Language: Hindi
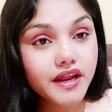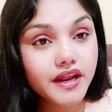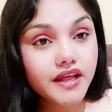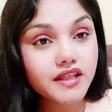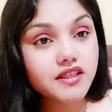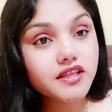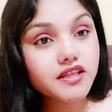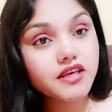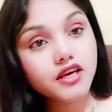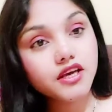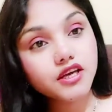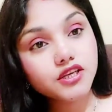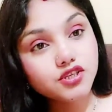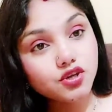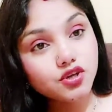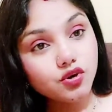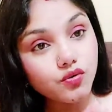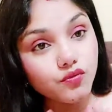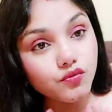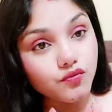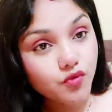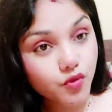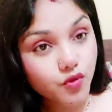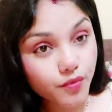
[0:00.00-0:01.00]
रहती हैं
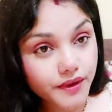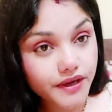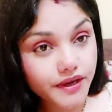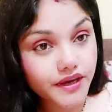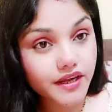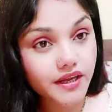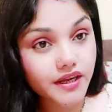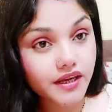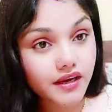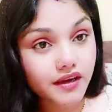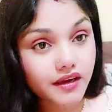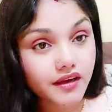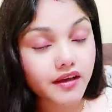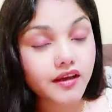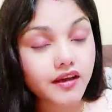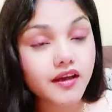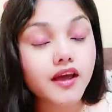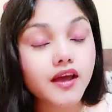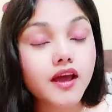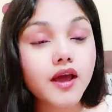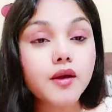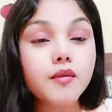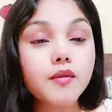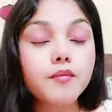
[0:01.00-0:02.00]
चलो वो भी ठीक है
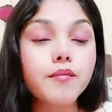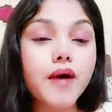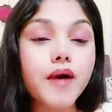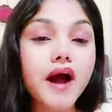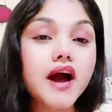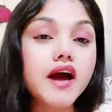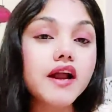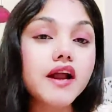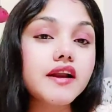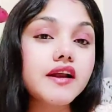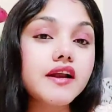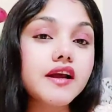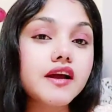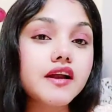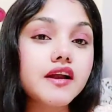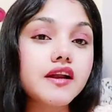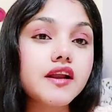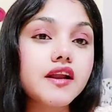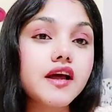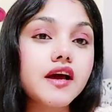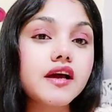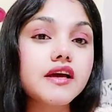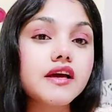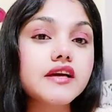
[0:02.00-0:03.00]
बाहर
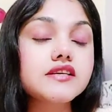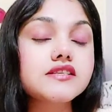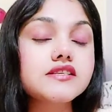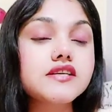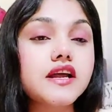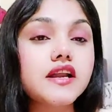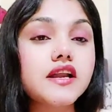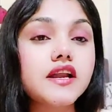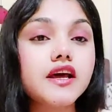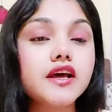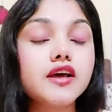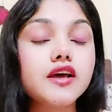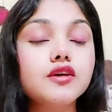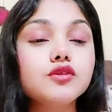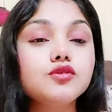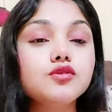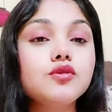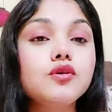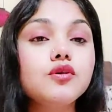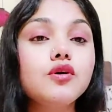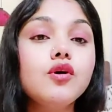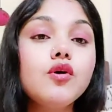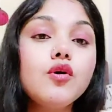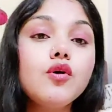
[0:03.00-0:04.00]
निकलना कहीं जाना है
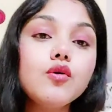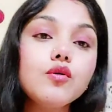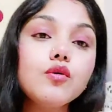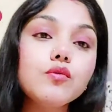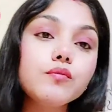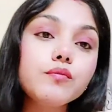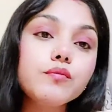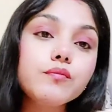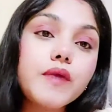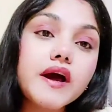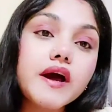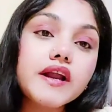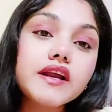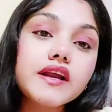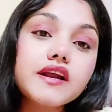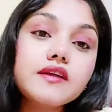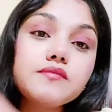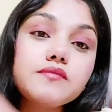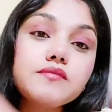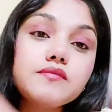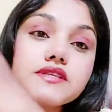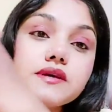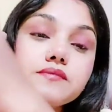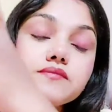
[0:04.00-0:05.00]
तो मार्केट
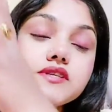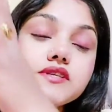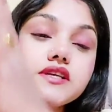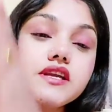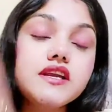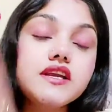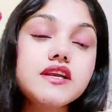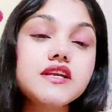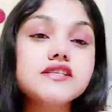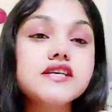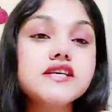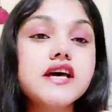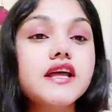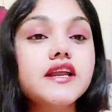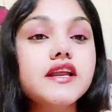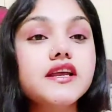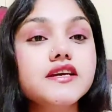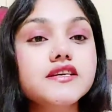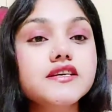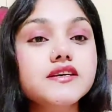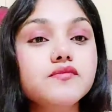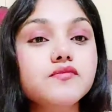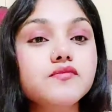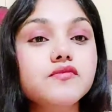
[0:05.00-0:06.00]
में सब्जी लेने जा रही
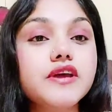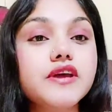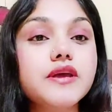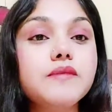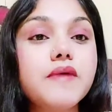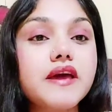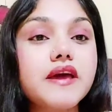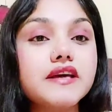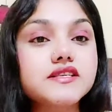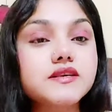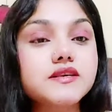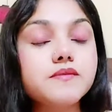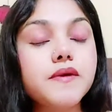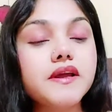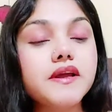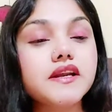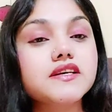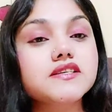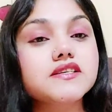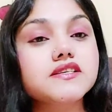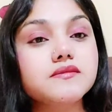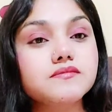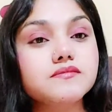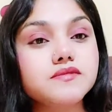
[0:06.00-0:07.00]
हैं वही मैक्सी पहन
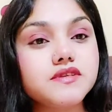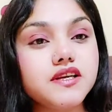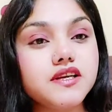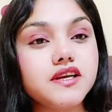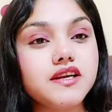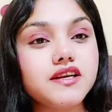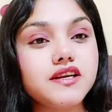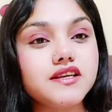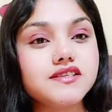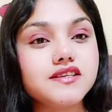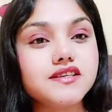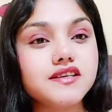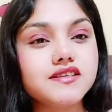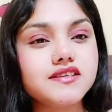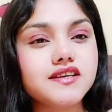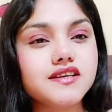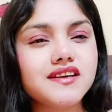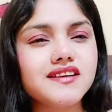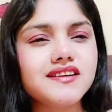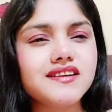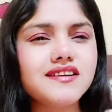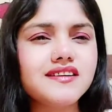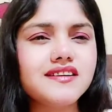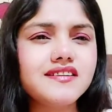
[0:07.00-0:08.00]
के सब्जी लेने चले जा
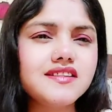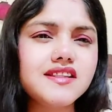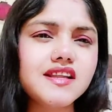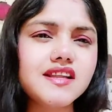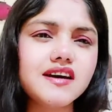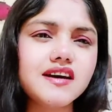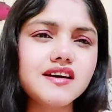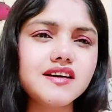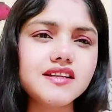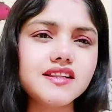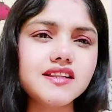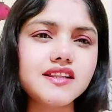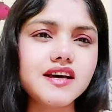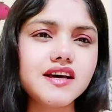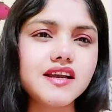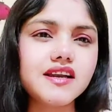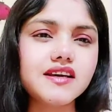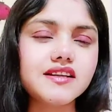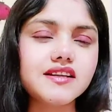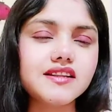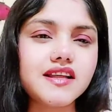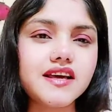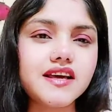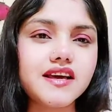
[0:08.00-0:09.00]
रही कितना गंदा
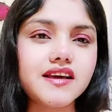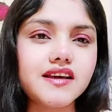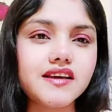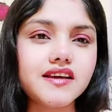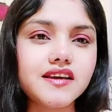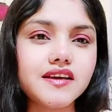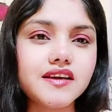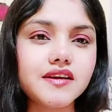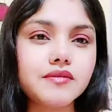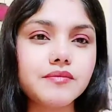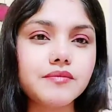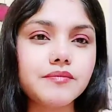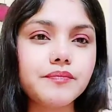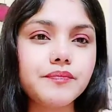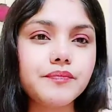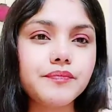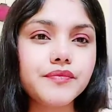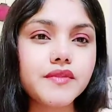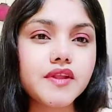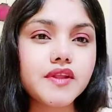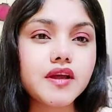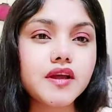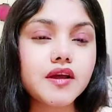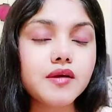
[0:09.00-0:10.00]
लगता है ये
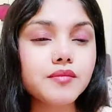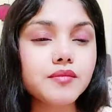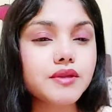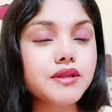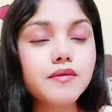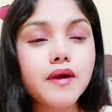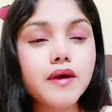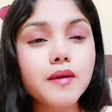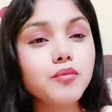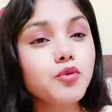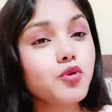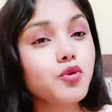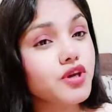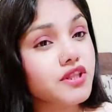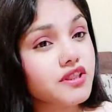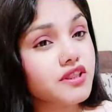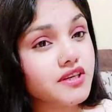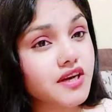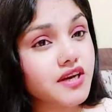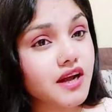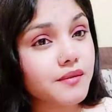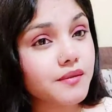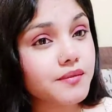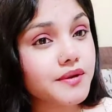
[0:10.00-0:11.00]
मतलब आपको
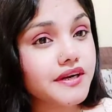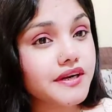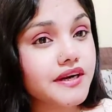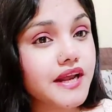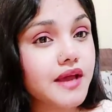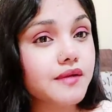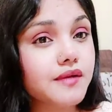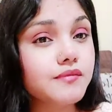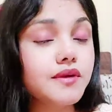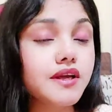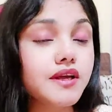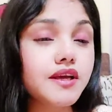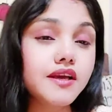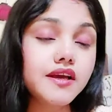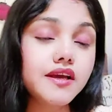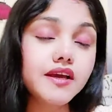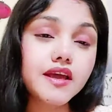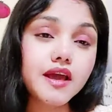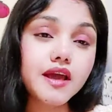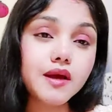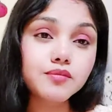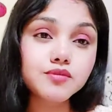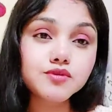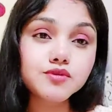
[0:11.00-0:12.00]
इतना भी टाइम नहीं है
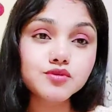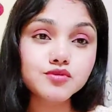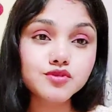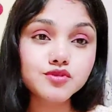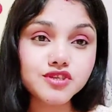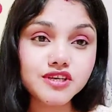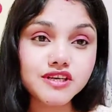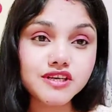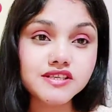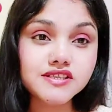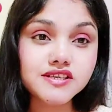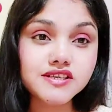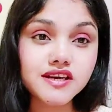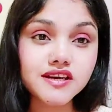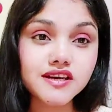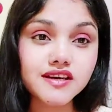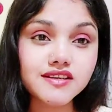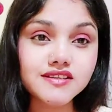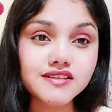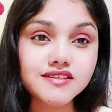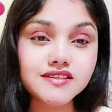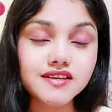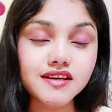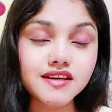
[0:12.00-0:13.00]
कि आप उसको चेंज कर
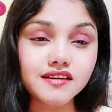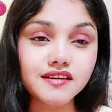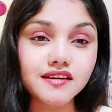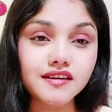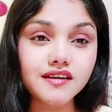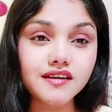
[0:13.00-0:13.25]
लीजिए